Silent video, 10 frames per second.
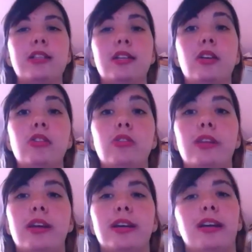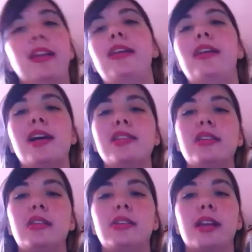e secondo un grande
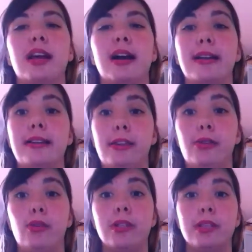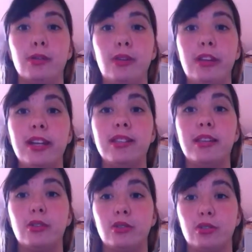classico della letteratura
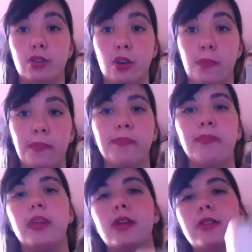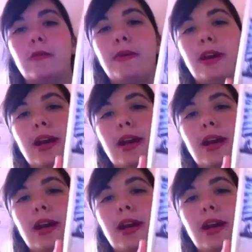statunitense non solo. Sto